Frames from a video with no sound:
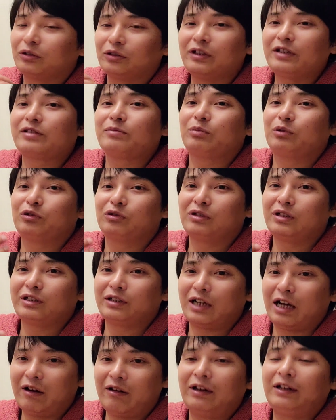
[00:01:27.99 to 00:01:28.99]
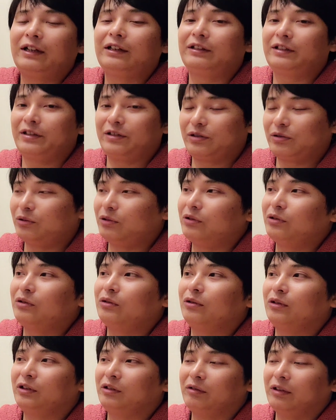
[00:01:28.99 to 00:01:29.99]
とりあえず僕は買わないんです、そういう
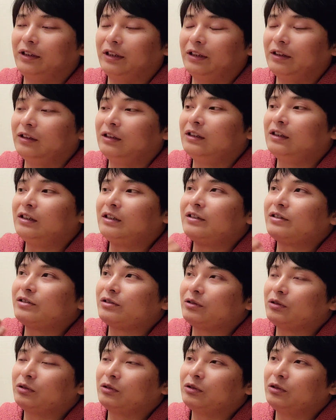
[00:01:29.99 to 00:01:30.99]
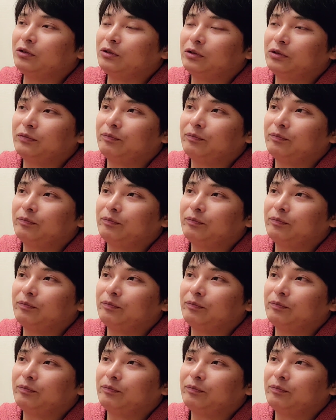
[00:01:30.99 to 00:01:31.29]
コインはね。その、